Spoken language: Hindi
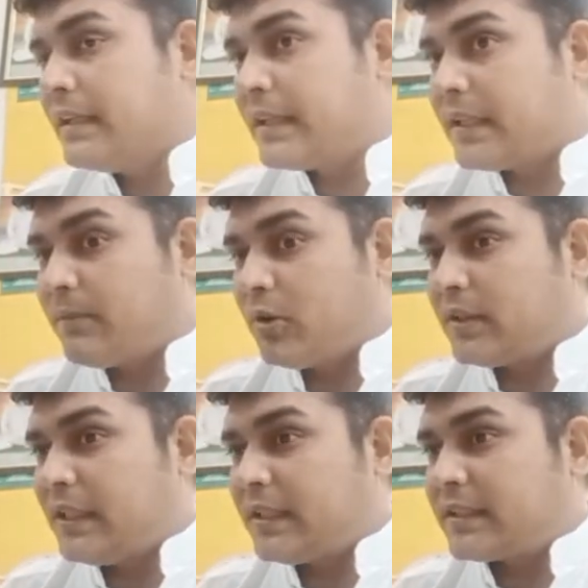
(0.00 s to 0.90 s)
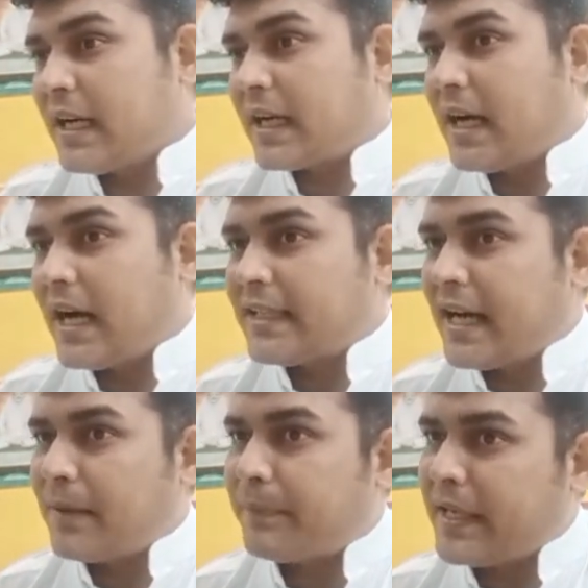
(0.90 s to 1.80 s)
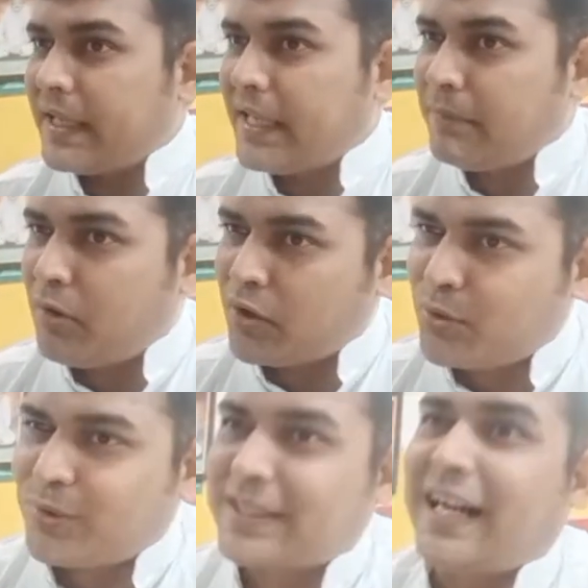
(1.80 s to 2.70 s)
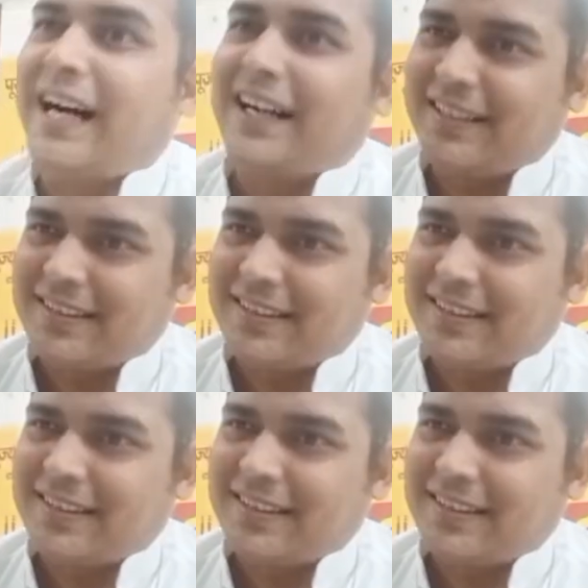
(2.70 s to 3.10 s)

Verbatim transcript: लेकिन वो दीक्षा का आधार पहले ही मौजूद था